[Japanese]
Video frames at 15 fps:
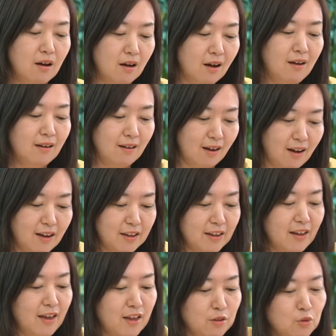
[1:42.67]
あはい、
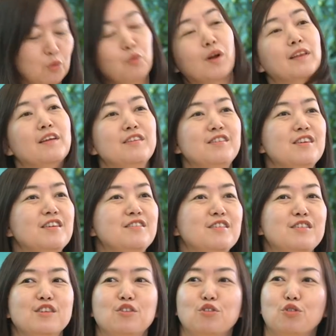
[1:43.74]
えーと、私自
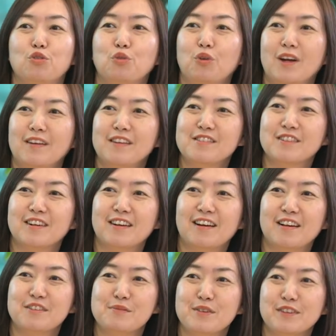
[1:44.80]
身のちょっとお話から
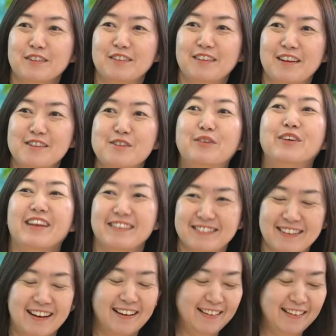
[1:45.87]
始めちゃって大丈夫ですか。